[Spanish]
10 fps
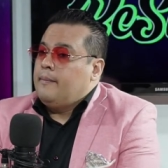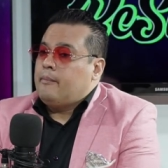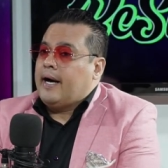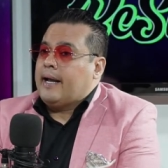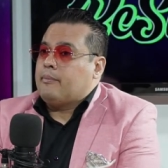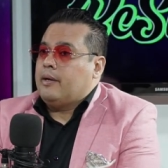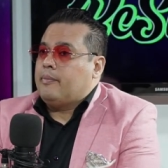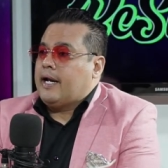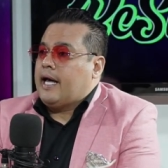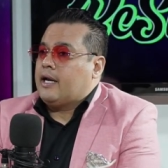para
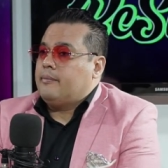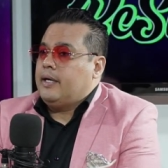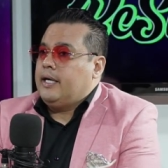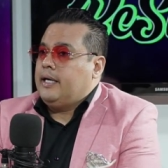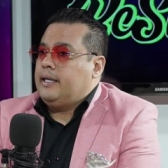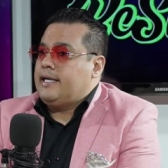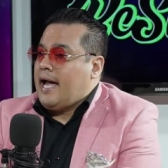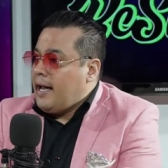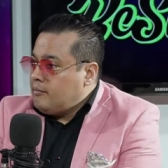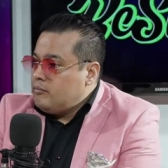prepararme
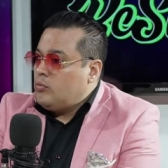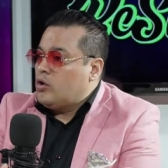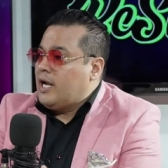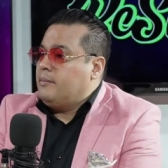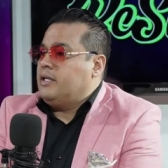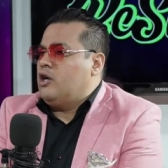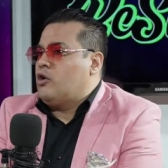ya vocalmente.